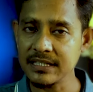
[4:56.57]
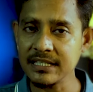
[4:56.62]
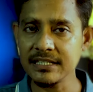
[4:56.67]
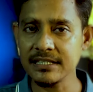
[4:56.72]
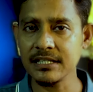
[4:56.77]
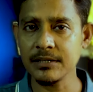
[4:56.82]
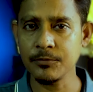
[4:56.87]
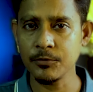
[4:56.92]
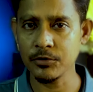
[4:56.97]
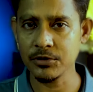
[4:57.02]

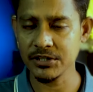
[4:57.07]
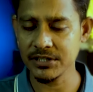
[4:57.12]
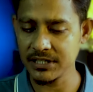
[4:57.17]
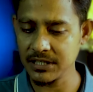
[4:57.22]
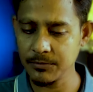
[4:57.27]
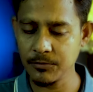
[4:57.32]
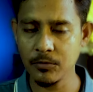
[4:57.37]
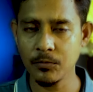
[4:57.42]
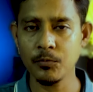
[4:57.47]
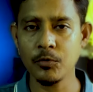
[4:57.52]
নিচে বসছে
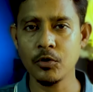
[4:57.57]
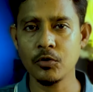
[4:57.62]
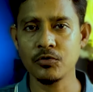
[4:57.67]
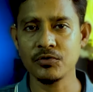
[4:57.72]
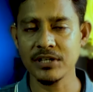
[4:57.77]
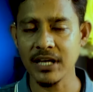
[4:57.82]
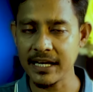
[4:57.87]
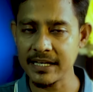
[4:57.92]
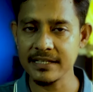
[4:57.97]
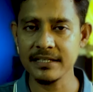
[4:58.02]
এবং বড়
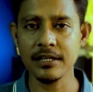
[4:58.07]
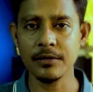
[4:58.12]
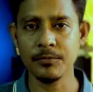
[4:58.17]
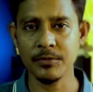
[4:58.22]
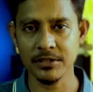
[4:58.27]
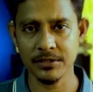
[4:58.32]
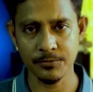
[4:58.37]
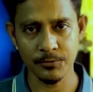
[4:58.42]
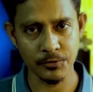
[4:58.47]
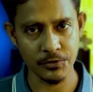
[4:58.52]
সাইজের
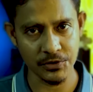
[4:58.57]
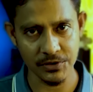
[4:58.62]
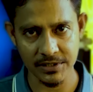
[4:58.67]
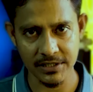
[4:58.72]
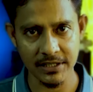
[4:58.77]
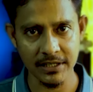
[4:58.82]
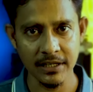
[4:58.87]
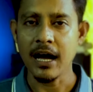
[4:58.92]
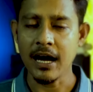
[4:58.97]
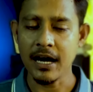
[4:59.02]
মাছ
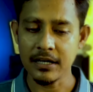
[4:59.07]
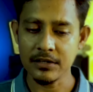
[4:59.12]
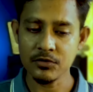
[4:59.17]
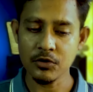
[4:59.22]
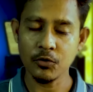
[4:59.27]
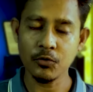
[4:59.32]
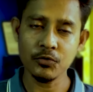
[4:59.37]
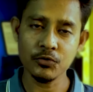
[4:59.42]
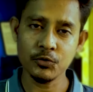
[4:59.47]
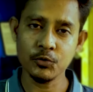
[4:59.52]
বসছে আর
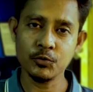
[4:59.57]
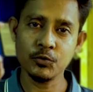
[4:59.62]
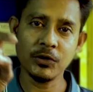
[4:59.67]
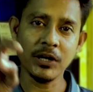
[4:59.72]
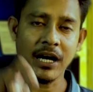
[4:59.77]
যখন শুধু